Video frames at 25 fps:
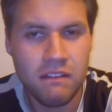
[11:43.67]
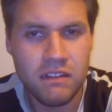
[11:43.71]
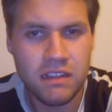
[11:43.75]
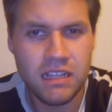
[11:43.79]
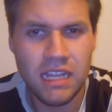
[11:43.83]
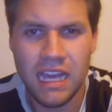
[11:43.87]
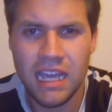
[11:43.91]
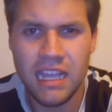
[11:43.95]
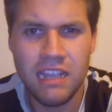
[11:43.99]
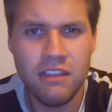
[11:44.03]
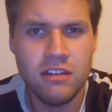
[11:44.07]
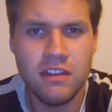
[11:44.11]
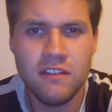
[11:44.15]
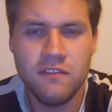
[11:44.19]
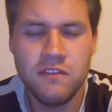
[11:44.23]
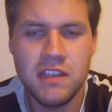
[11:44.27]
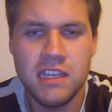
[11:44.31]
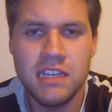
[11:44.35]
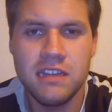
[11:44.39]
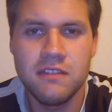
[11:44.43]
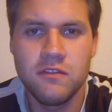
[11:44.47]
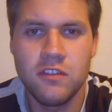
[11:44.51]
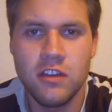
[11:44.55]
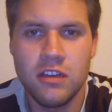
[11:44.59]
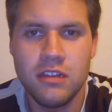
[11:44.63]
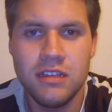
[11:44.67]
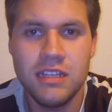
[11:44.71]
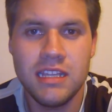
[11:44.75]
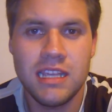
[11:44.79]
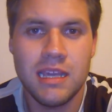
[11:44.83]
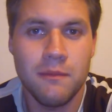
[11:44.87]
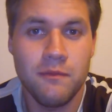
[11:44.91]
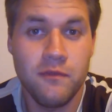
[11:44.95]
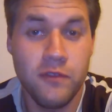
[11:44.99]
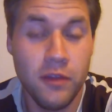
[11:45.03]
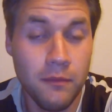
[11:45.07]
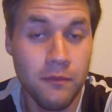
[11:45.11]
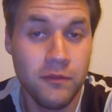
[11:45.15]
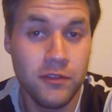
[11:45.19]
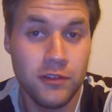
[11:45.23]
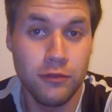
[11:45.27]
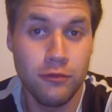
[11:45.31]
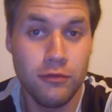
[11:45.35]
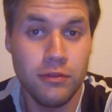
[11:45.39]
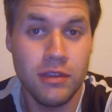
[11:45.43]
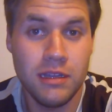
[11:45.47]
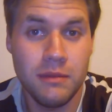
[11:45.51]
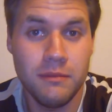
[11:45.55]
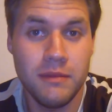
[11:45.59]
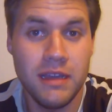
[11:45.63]
drei oder vier gewonnen. Ich habe fünf
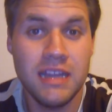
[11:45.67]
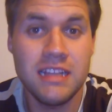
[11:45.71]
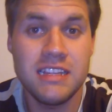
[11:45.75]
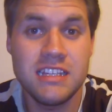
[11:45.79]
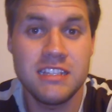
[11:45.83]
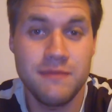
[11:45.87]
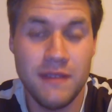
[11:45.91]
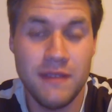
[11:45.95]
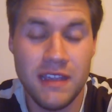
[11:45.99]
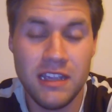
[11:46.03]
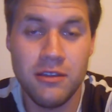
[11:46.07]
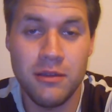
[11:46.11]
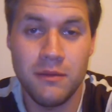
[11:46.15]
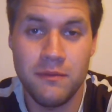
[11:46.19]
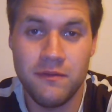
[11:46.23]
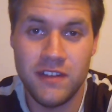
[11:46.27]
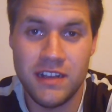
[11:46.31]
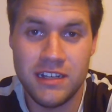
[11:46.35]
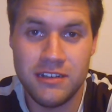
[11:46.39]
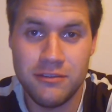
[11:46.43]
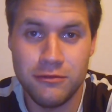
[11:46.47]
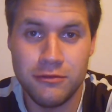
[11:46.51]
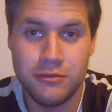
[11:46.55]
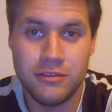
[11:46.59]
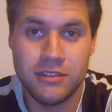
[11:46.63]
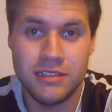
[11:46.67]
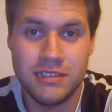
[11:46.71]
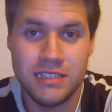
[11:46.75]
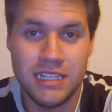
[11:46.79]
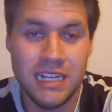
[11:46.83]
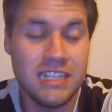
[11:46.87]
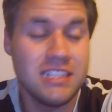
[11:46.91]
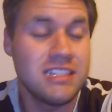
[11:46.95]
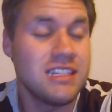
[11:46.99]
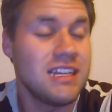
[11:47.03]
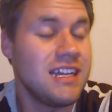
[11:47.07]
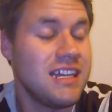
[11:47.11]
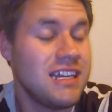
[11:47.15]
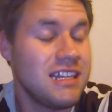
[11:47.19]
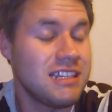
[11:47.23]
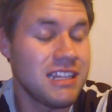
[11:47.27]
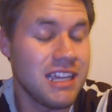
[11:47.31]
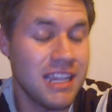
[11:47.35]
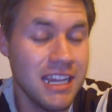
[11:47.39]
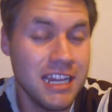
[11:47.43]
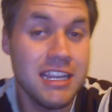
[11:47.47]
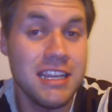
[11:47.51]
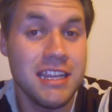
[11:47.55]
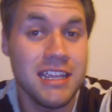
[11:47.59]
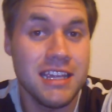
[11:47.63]
Tore gemacht, zwei Kopfballtore. Also er hat
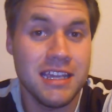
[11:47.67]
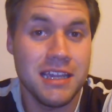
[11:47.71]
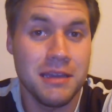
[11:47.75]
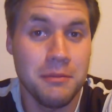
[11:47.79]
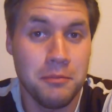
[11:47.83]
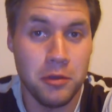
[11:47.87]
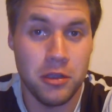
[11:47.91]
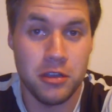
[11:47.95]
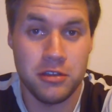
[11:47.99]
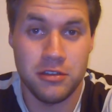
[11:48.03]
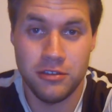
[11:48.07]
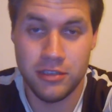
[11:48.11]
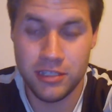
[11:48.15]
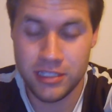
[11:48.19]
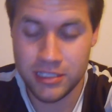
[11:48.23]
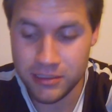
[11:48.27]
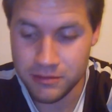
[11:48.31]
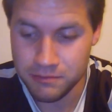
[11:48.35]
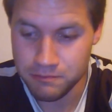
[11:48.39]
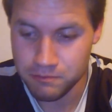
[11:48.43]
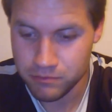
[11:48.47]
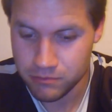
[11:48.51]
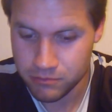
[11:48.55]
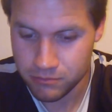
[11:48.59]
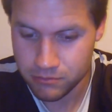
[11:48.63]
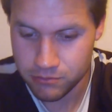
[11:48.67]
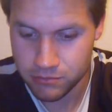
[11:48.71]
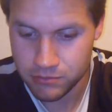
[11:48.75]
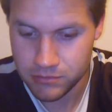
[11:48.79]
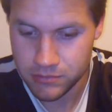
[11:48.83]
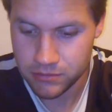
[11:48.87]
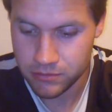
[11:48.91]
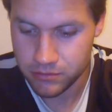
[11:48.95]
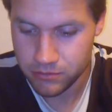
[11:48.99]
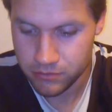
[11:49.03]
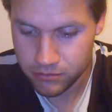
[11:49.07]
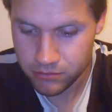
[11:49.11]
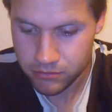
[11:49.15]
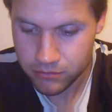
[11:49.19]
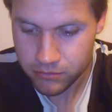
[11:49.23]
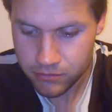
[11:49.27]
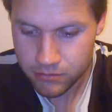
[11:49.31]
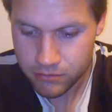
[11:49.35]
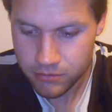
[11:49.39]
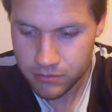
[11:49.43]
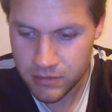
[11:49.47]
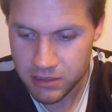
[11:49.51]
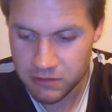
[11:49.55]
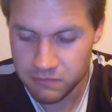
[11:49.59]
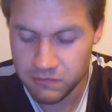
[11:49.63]
richtig gebockt heute.
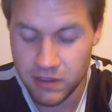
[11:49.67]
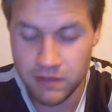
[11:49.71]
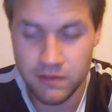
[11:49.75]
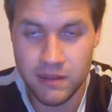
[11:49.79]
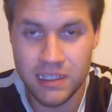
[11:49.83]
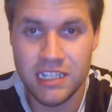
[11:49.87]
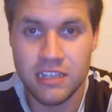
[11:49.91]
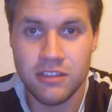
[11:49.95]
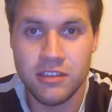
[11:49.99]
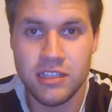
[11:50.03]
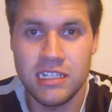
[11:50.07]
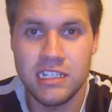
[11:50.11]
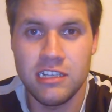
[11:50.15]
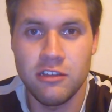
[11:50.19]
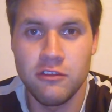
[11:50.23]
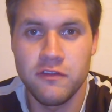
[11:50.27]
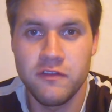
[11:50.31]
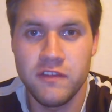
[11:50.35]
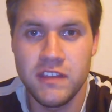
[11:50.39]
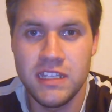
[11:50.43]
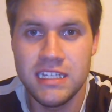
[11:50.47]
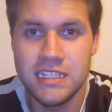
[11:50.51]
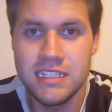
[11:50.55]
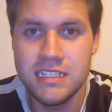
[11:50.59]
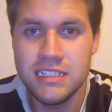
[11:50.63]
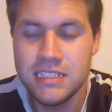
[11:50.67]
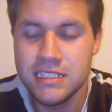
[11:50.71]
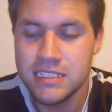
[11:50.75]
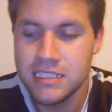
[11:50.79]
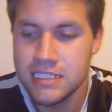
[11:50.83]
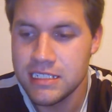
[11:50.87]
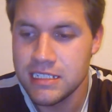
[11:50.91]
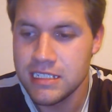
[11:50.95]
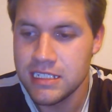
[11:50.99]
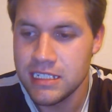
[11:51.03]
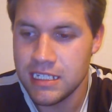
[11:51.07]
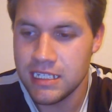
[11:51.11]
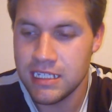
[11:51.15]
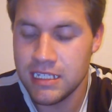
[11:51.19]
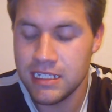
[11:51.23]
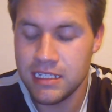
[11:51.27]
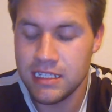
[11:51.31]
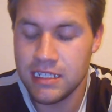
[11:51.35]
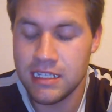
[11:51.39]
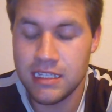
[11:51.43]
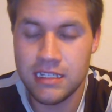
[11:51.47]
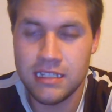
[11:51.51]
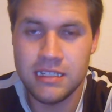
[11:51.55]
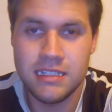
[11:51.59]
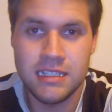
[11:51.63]
Wir waren noch genau viel,
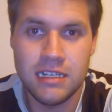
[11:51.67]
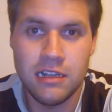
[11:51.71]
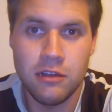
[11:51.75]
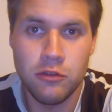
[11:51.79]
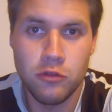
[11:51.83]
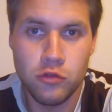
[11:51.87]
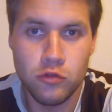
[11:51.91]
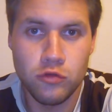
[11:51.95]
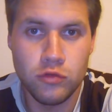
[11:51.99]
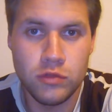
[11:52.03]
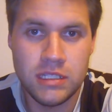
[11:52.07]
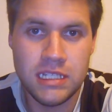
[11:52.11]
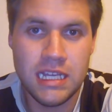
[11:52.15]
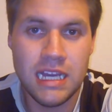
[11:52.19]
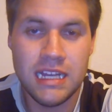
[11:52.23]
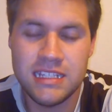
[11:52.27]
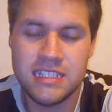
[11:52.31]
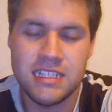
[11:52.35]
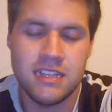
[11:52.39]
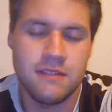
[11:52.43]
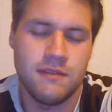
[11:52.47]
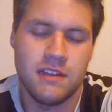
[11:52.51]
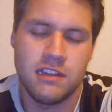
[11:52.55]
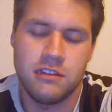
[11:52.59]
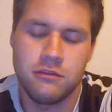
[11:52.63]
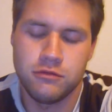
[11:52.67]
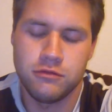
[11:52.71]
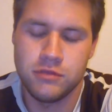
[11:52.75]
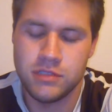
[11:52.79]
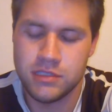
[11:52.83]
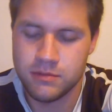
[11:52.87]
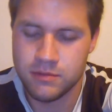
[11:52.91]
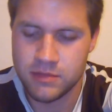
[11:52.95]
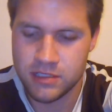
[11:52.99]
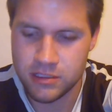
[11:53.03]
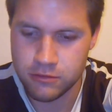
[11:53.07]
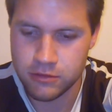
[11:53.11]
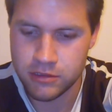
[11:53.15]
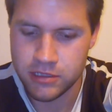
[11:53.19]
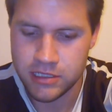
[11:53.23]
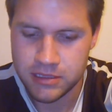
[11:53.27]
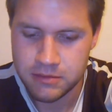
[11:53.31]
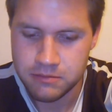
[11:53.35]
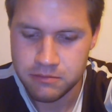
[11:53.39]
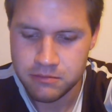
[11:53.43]
äh, genau gut, die Anzahl war gut. So.